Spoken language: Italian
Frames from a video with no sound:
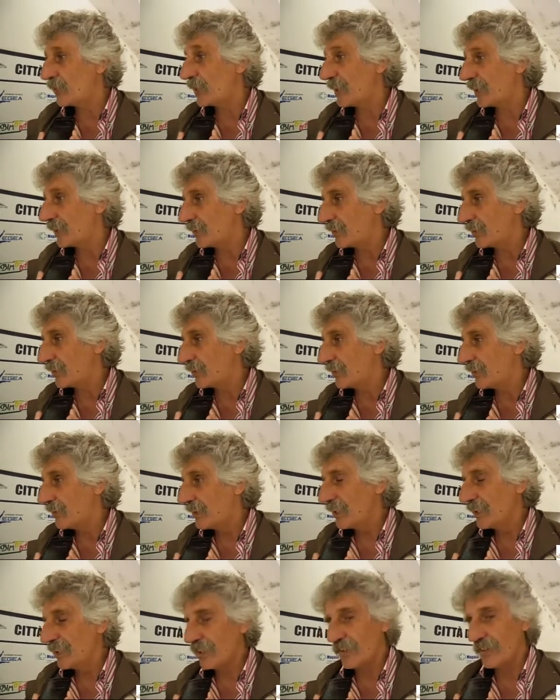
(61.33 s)
diretto
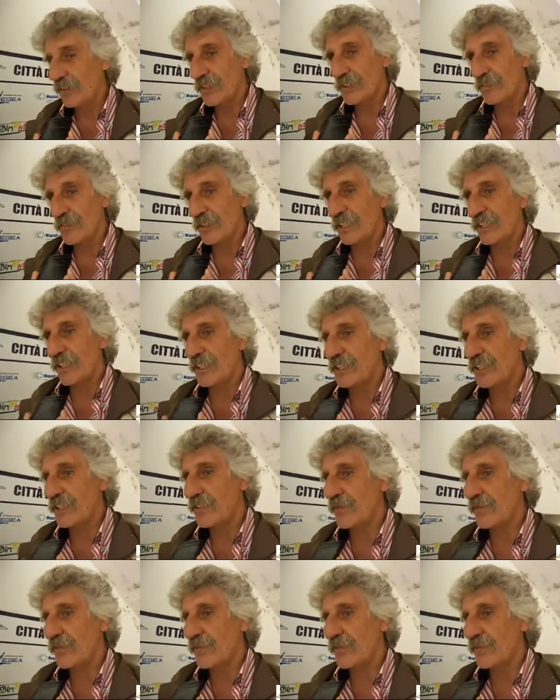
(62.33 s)
con le squadre che ci,